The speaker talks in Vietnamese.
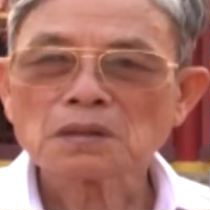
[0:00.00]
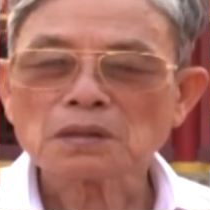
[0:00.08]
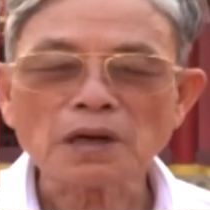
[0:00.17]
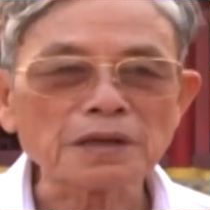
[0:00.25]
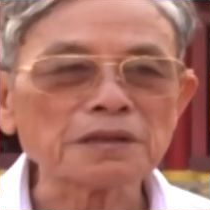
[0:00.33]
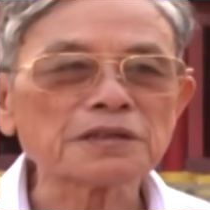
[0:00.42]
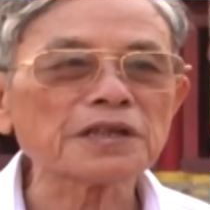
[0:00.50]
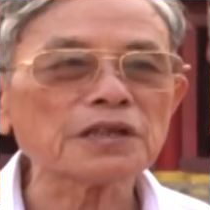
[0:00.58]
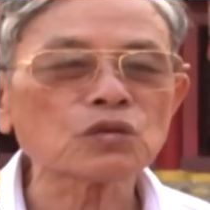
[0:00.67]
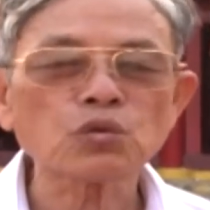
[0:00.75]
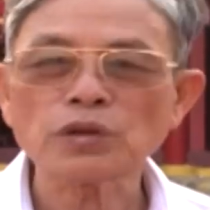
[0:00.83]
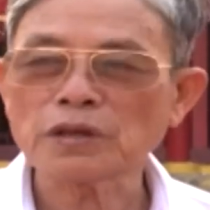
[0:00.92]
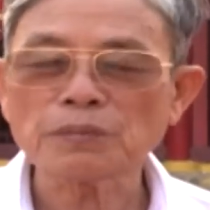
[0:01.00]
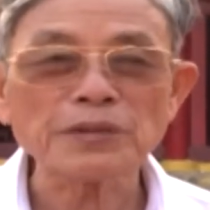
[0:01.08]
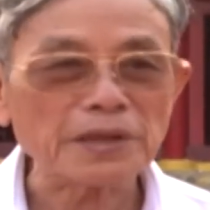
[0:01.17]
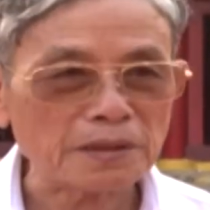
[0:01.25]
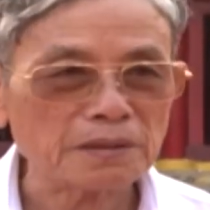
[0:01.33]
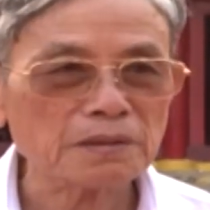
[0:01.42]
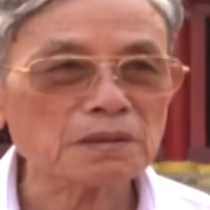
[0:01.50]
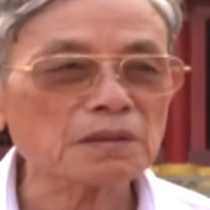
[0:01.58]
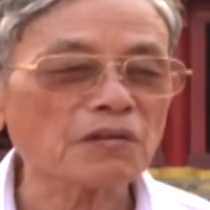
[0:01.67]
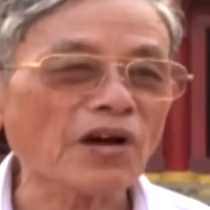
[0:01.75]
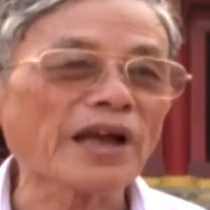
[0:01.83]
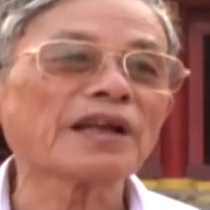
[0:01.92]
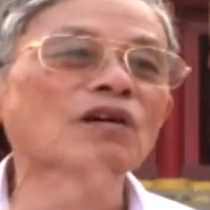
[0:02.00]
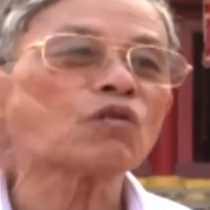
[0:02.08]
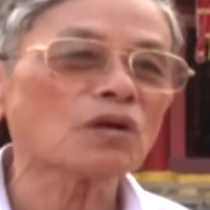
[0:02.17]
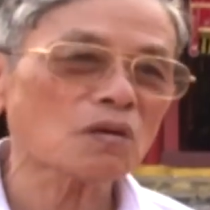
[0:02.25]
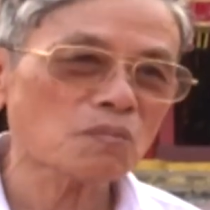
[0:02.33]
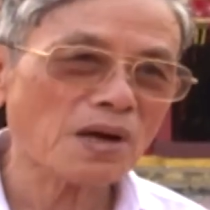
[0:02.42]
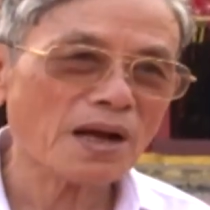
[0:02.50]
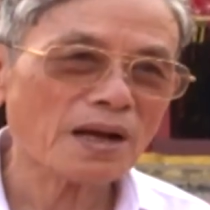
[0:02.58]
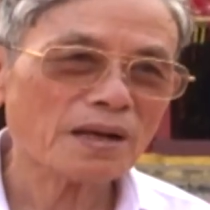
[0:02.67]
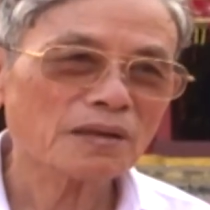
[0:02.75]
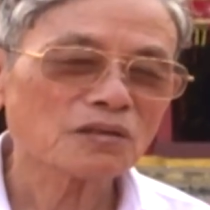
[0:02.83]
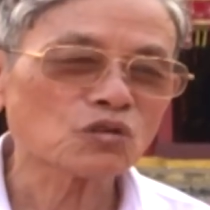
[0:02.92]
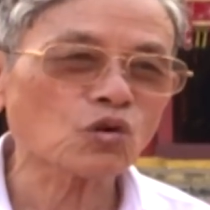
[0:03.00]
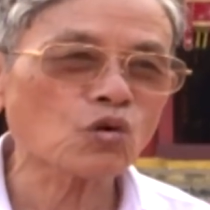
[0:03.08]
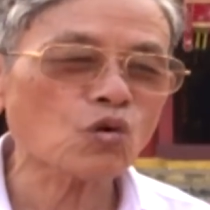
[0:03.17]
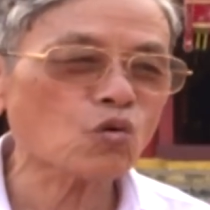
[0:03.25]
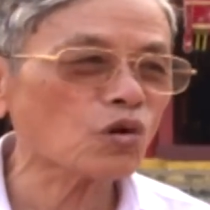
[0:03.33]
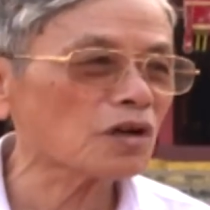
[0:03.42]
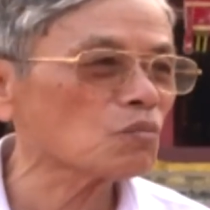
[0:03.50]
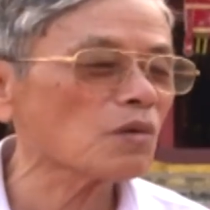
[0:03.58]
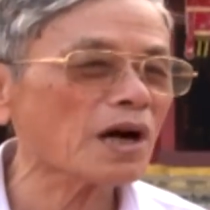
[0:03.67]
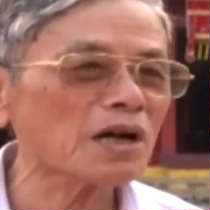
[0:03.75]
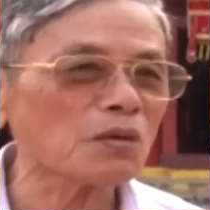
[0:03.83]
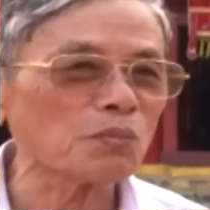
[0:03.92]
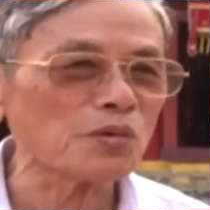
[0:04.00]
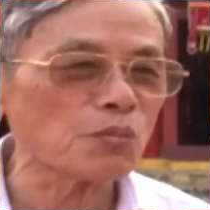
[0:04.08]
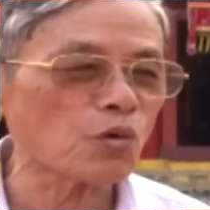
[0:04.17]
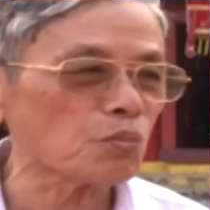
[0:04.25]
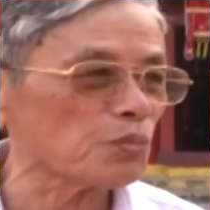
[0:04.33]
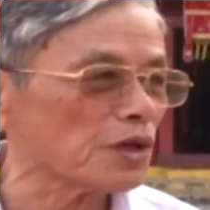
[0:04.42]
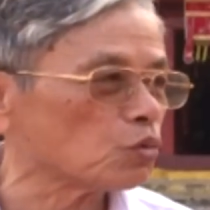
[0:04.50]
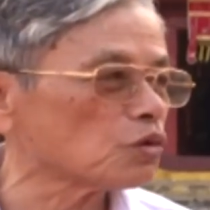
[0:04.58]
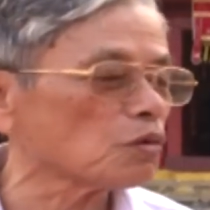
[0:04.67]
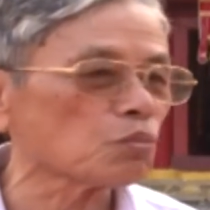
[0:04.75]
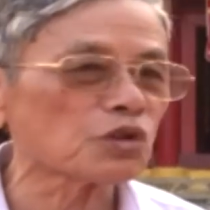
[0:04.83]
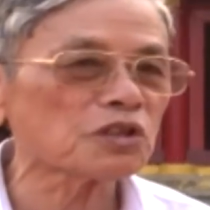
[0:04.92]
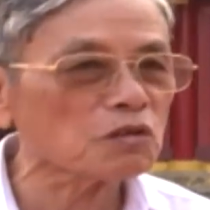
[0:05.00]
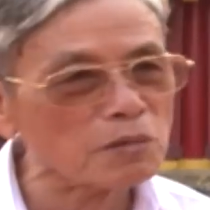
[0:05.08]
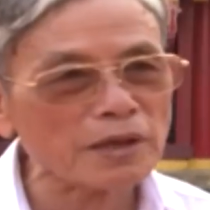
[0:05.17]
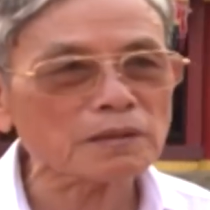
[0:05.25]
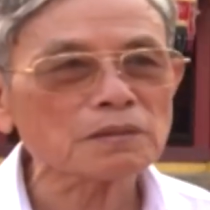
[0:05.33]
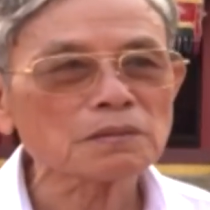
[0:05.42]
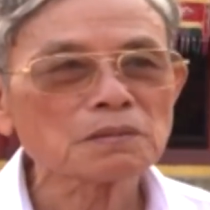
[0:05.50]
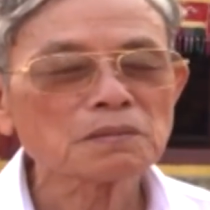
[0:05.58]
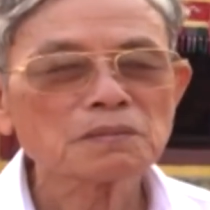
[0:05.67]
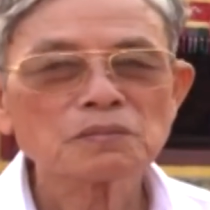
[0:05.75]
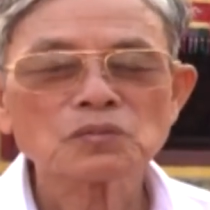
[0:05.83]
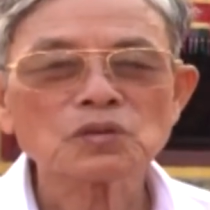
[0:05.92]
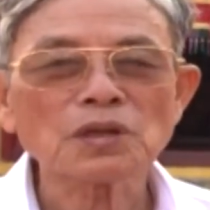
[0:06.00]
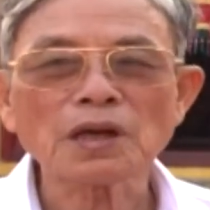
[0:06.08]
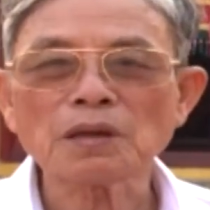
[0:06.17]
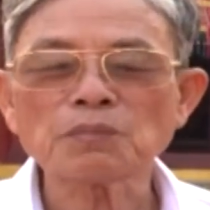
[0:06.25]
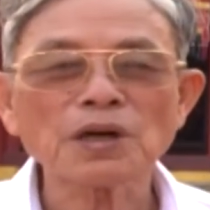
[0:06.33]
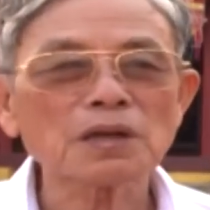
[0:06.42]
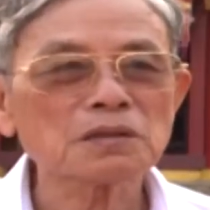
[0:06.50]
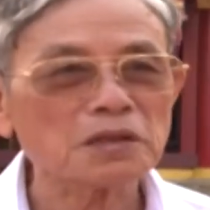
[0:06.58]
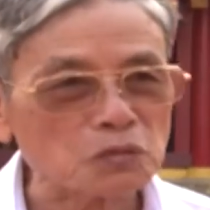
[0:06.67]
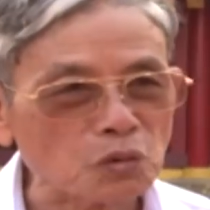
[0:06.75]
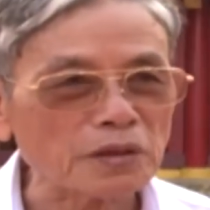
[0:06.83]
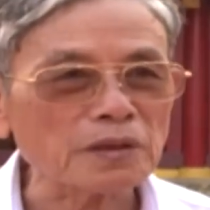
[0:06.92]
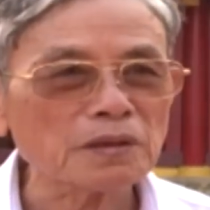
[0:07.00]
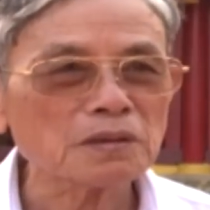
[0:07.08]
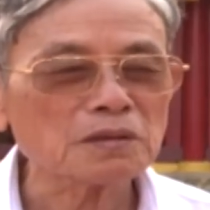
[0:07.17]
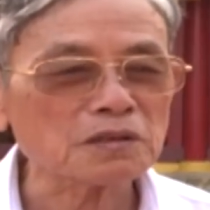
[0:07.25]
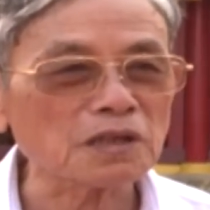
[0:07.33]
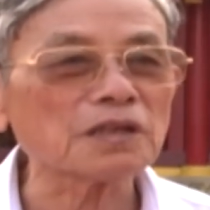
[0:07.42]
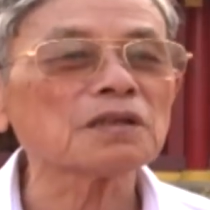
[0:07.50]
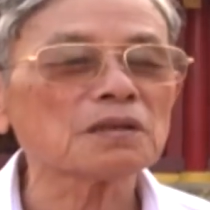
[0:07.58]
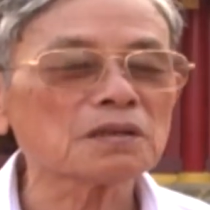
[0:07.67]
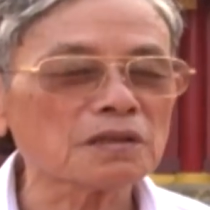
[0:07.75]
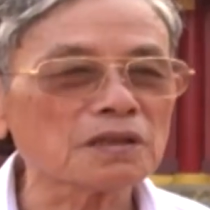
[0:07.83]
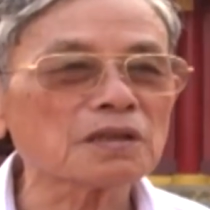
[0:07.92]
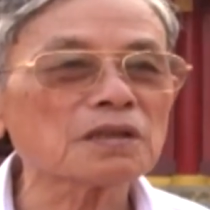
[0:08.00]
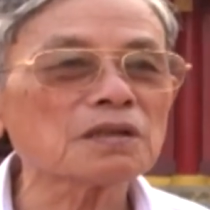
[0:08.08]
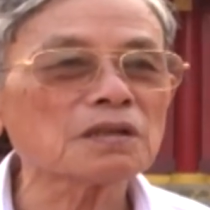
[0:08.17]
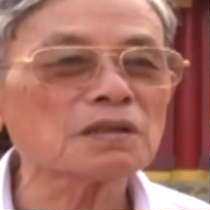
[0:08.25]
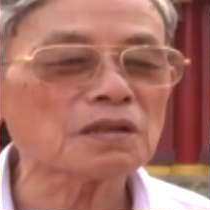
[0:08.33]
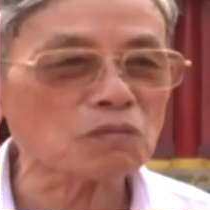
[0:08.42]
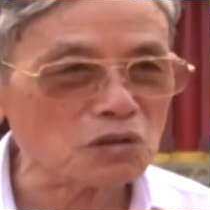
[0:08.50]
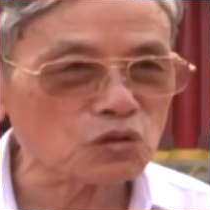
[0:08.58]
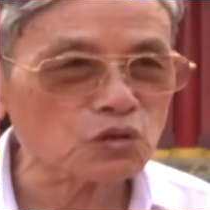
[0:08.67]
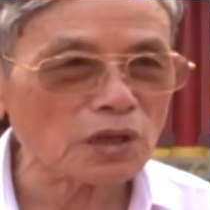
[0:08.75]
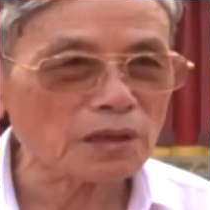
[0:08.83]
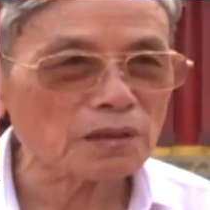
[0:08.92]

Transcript: Thần trị thủy biển phải là con long mã. Do đó con long mã là một biểu tượng, một sức mạnh để mà trị thủy, trị cái dòng nước xoáy.